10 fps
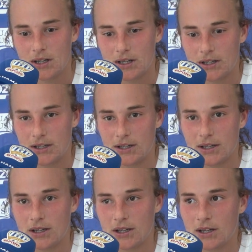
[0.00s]

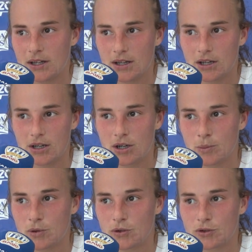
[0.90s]
Y
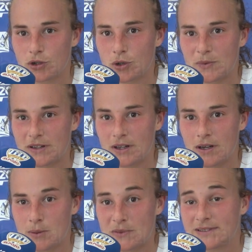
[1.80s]
como nos dijo el,
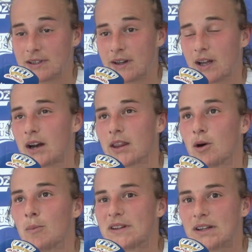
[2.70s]
mister, dejar de
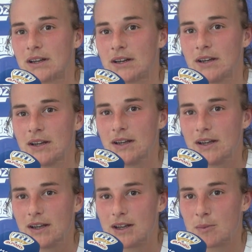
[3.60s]
competir
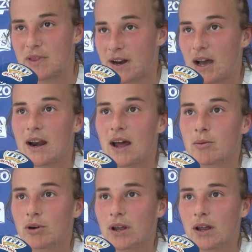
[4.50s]
y empezar a
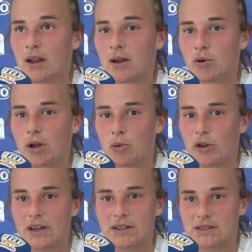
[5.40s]
ganar porque, porque
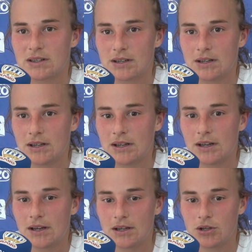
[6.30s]
podéis.
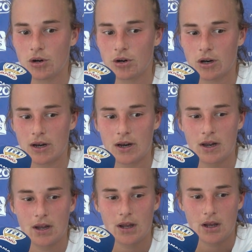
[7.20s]
Y, yo creo
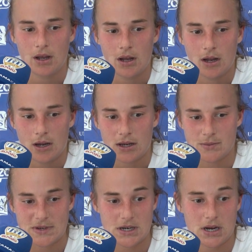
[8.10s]
que,
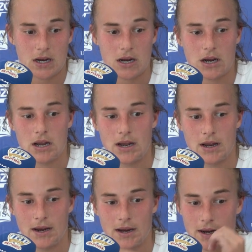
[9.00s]
ese mensaje
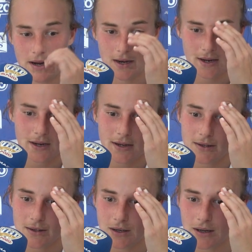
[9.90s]
eh,
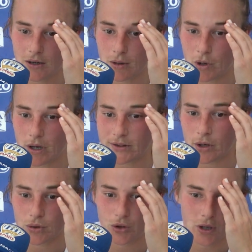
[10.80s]
lo hemos
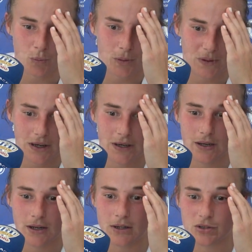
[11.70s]
captado todas muy bien
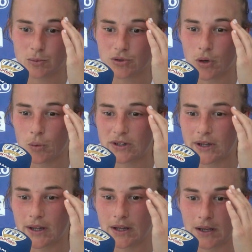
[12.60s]
y nos hemos dado
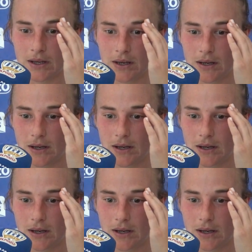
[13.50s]
cuenta de que